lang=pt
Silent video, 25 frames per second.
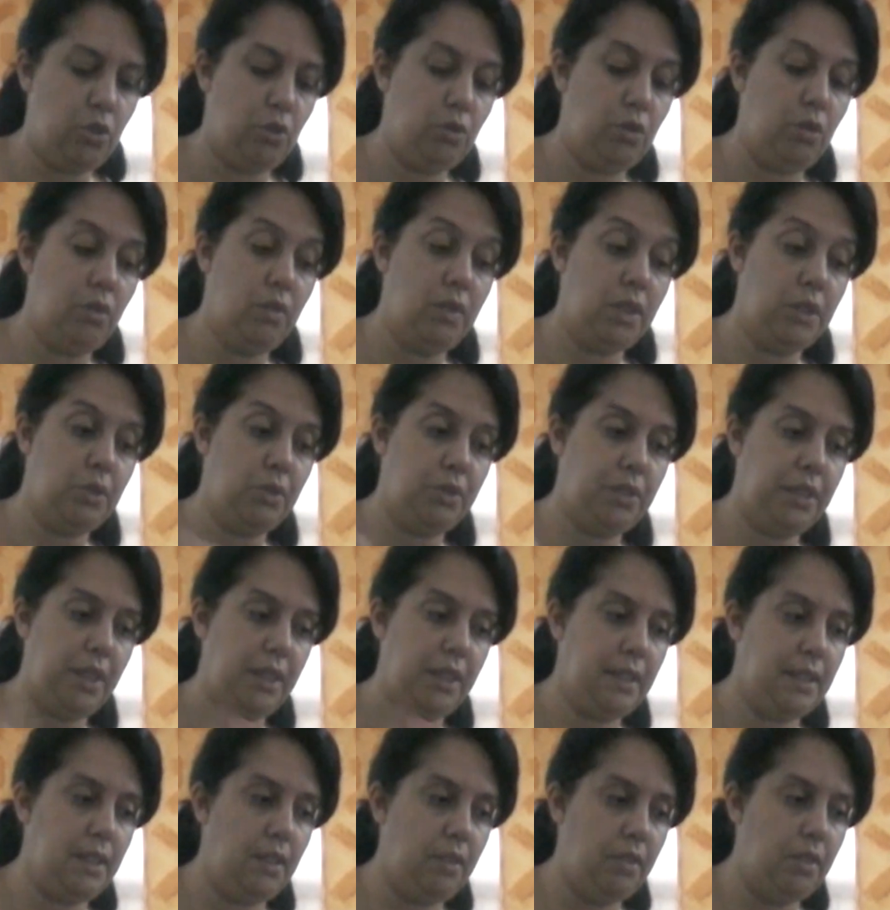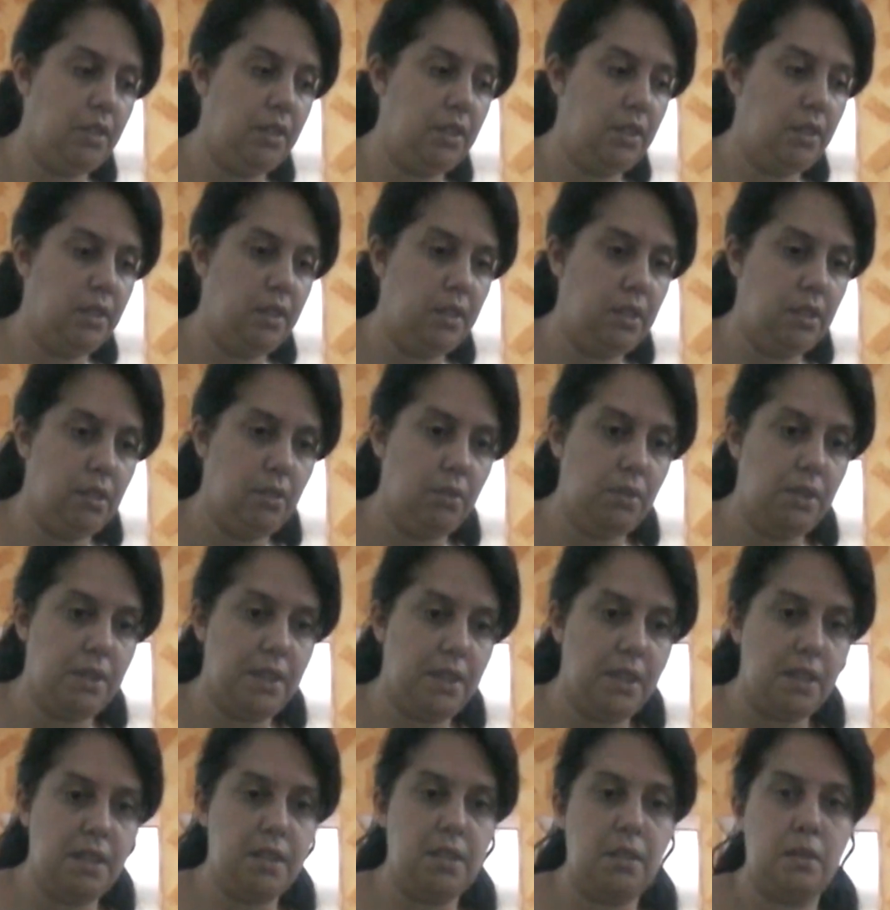Eu não anotei na hora e eu
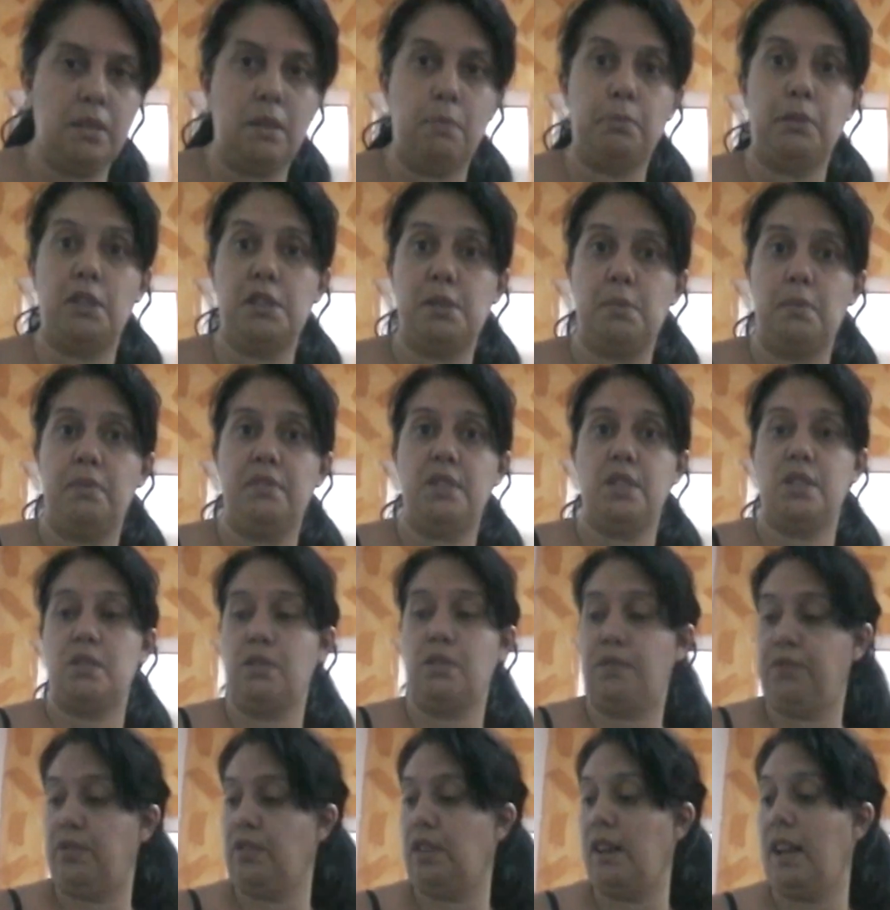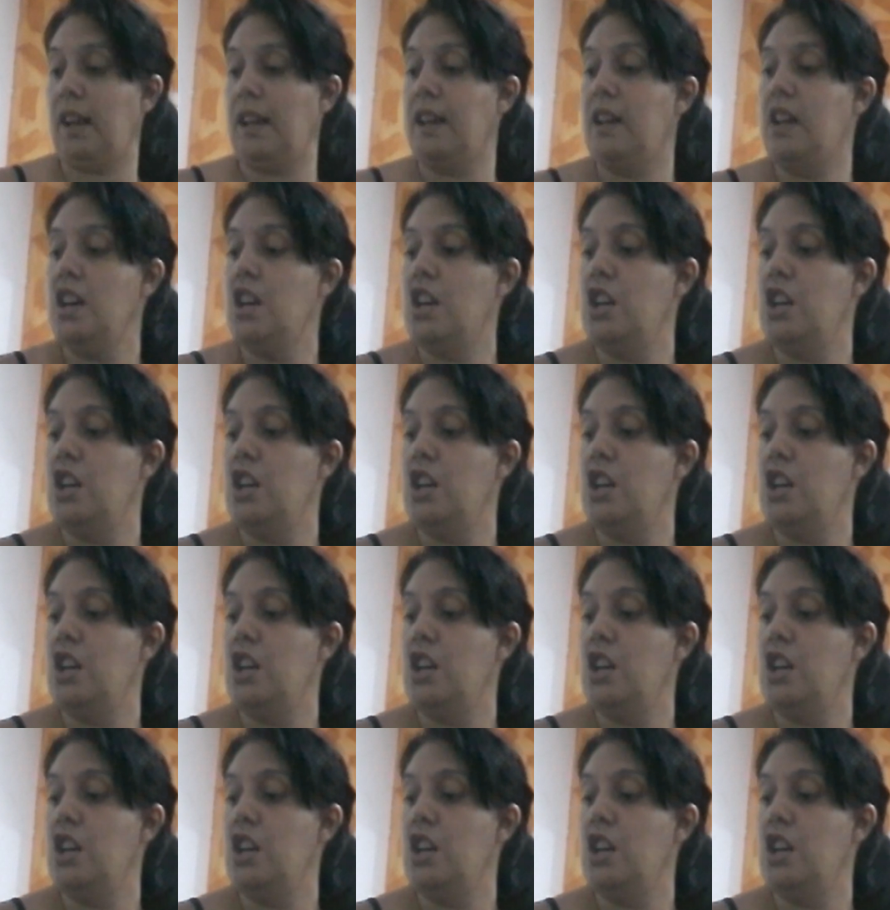esqueci, da próxima vez que eu for lá